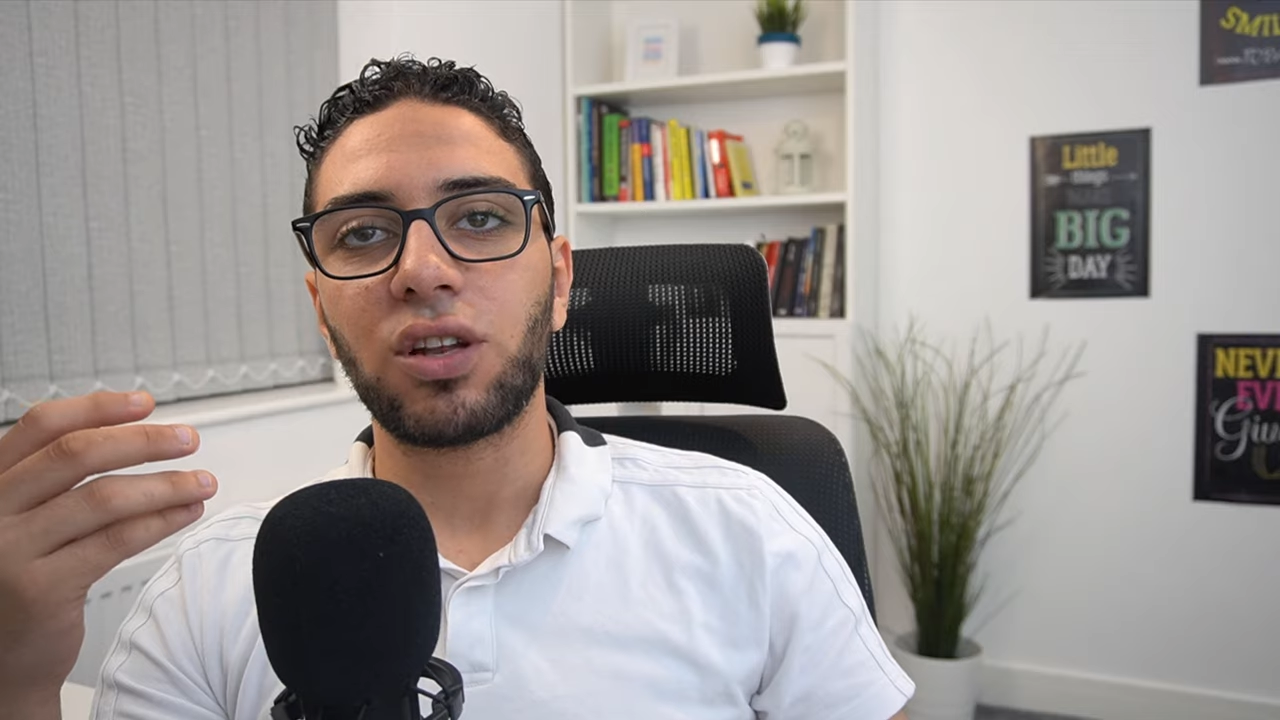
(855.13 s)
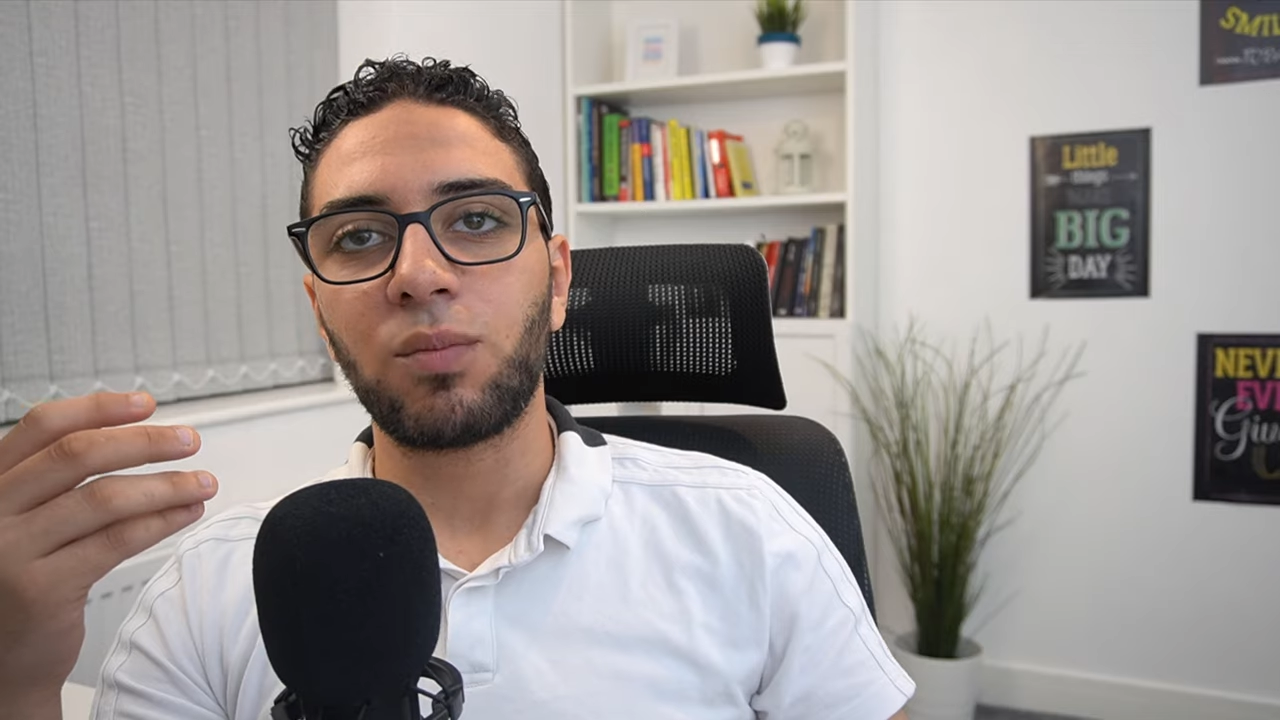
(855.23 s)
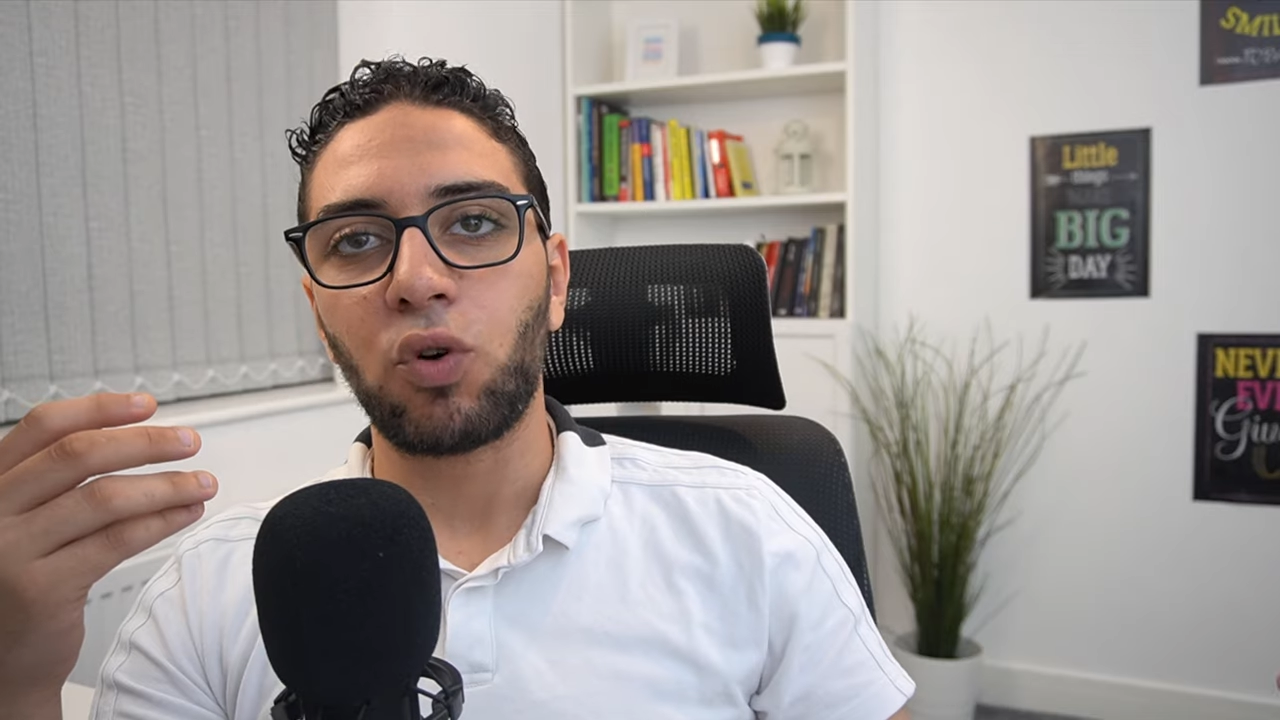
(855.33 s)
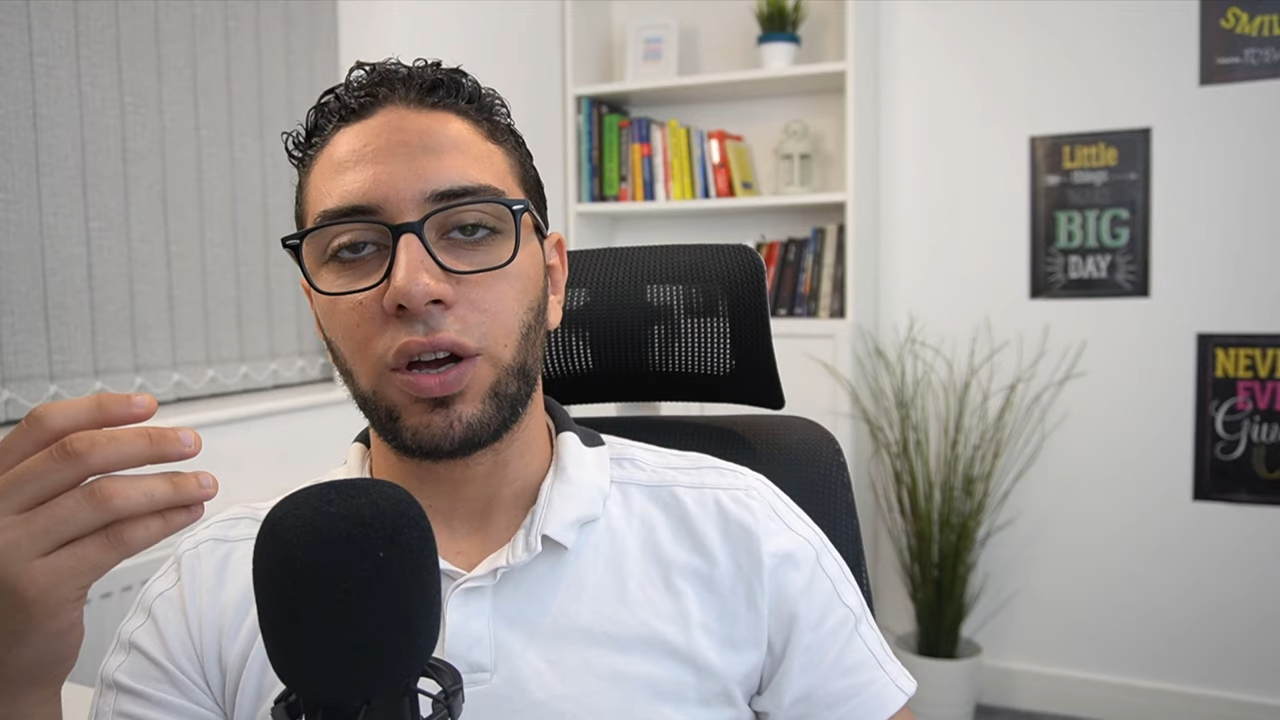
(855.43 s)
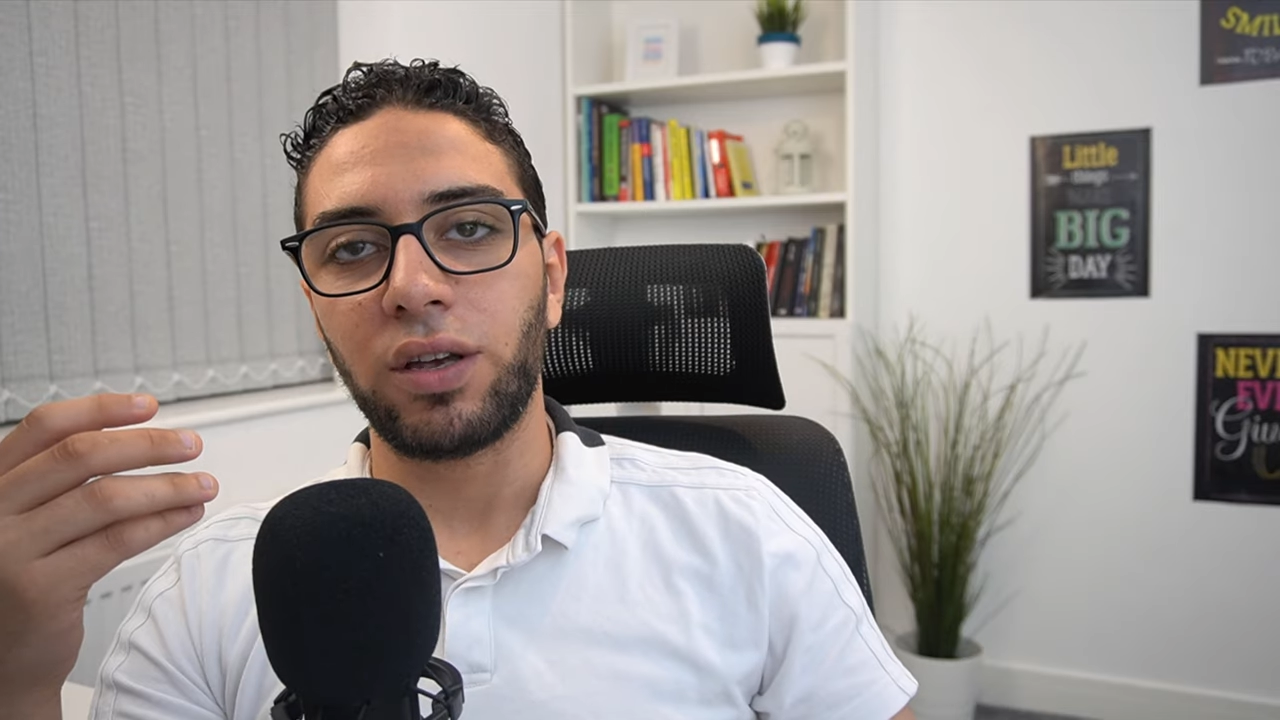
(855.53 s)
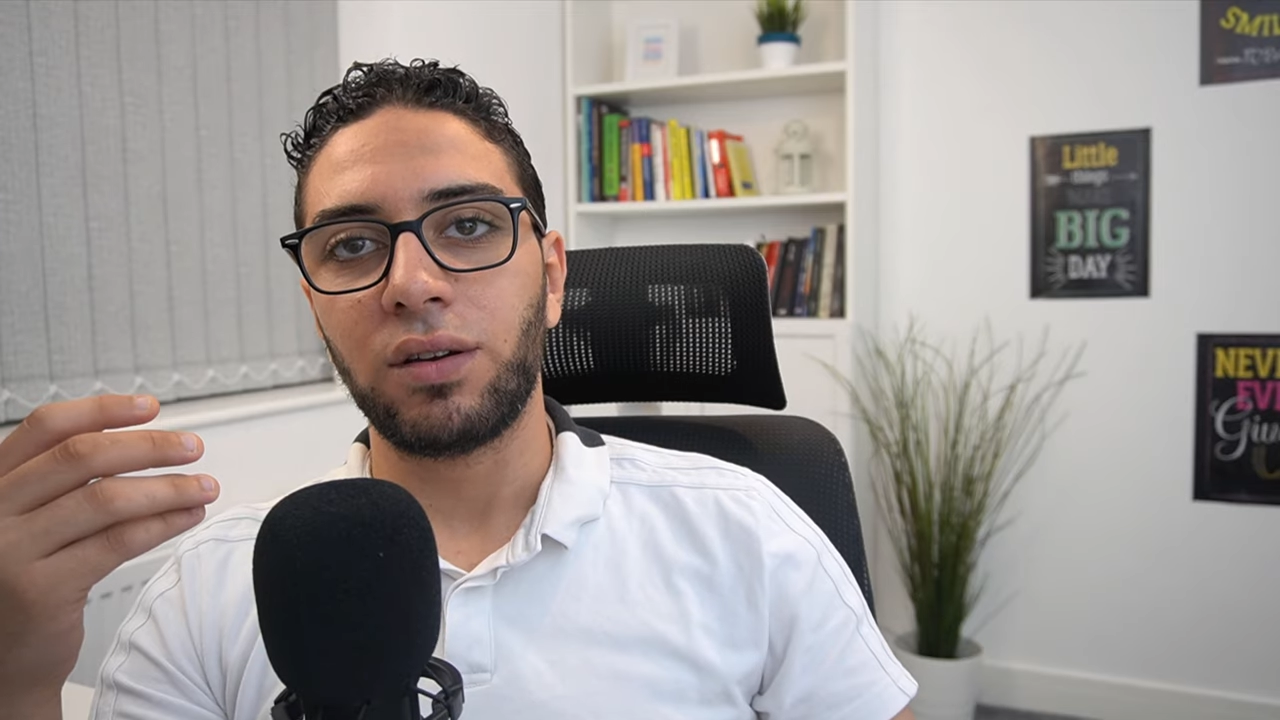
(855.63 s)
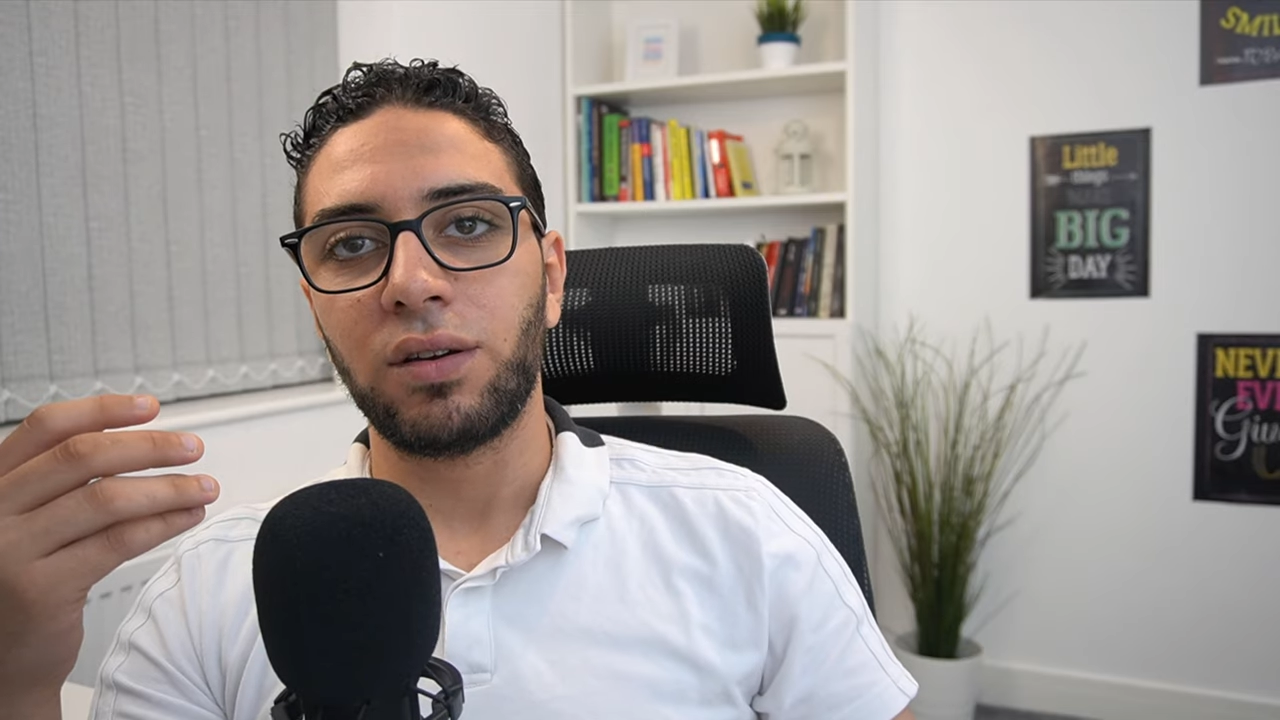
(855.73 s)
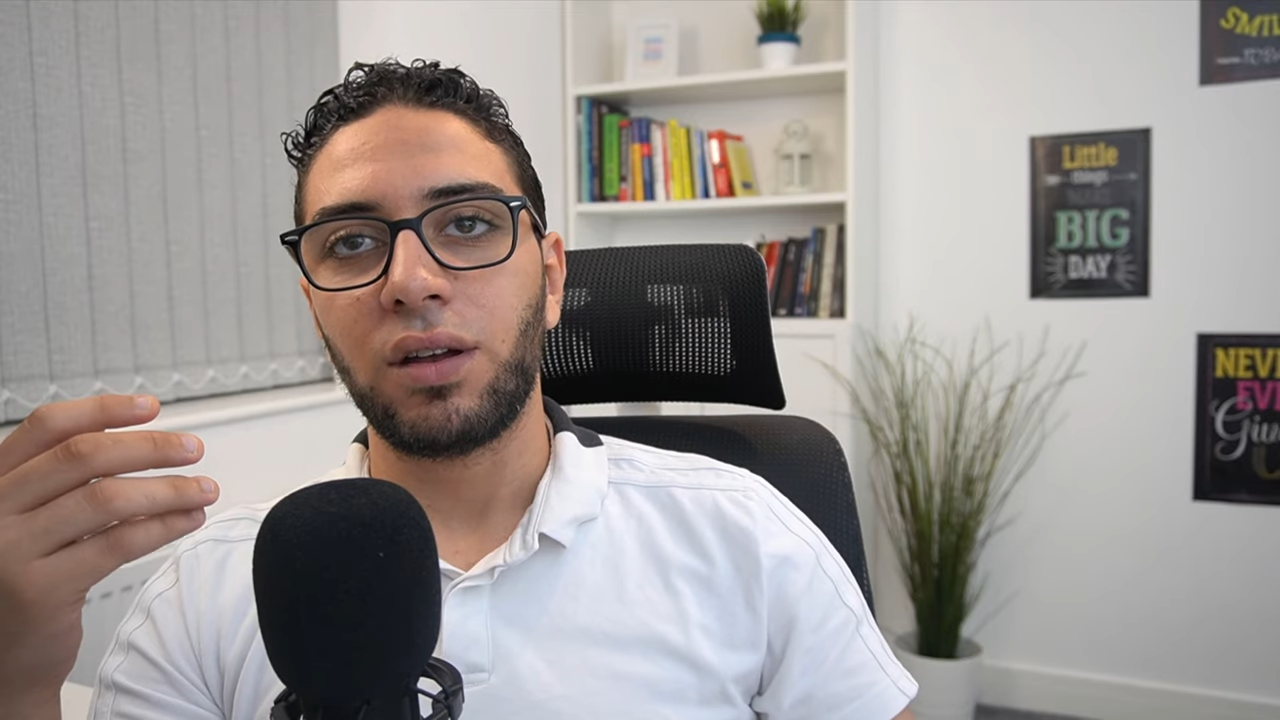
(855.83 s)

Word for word: داتا معين